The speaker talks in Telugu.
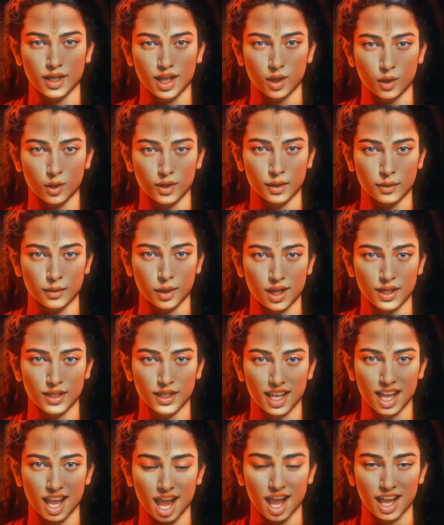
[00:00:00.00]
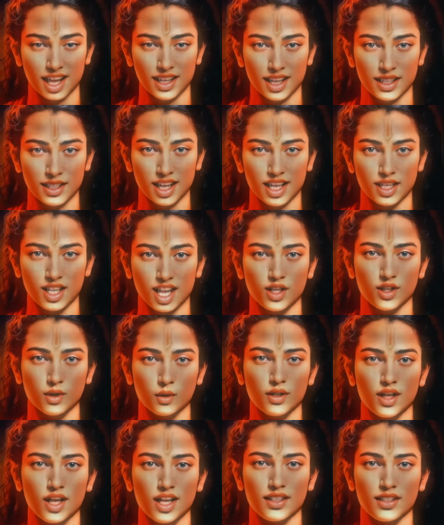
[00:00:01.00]
తనకున్న భక్తినే ఆయుధంగా
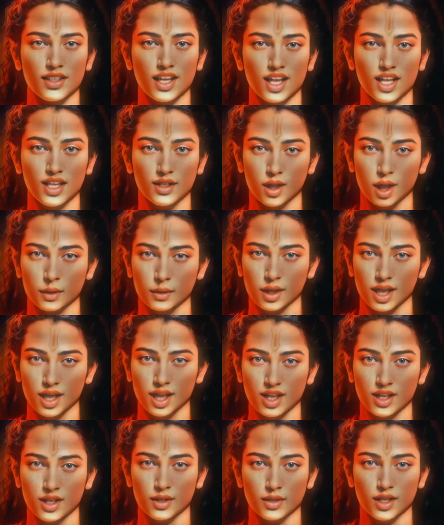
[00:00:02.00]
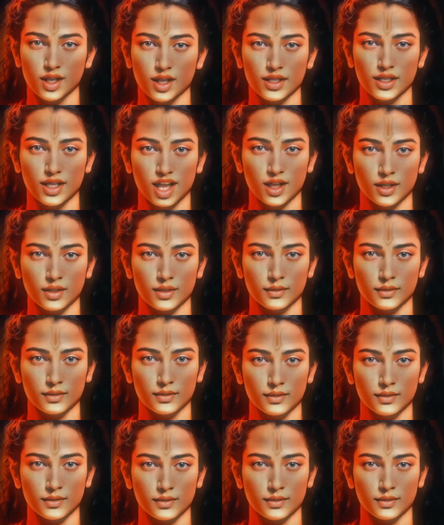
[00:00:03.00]
చేసుకుని తన స్వామికి ఎదురు నిలుస్తాడు
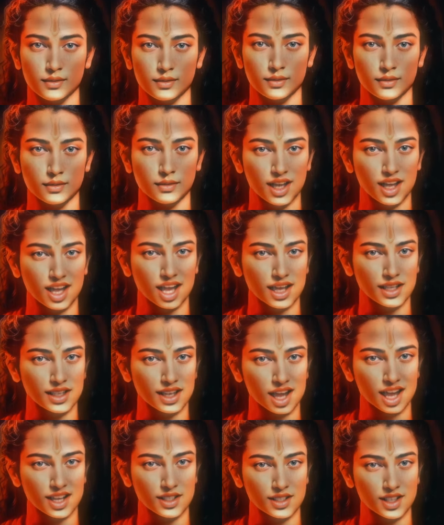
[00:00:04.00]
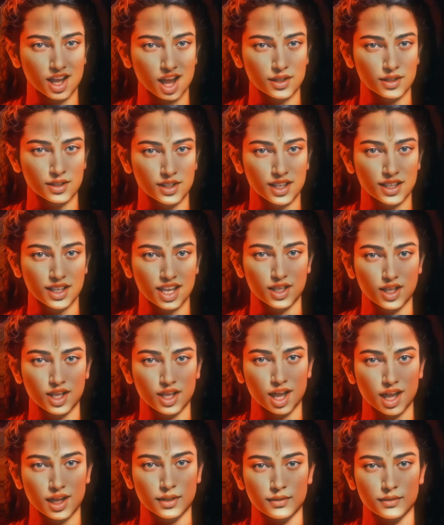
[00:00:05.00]
ఎన్ని అస్త్రాలు
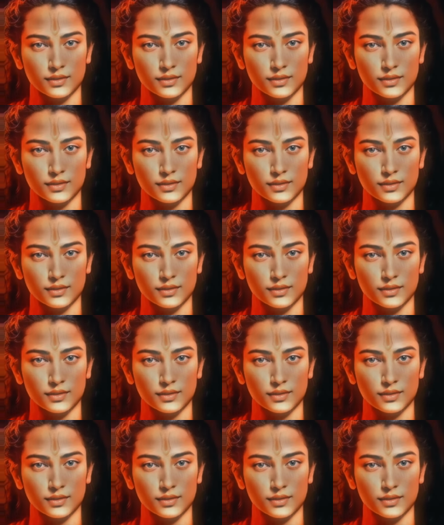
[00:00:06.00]
సంధించినా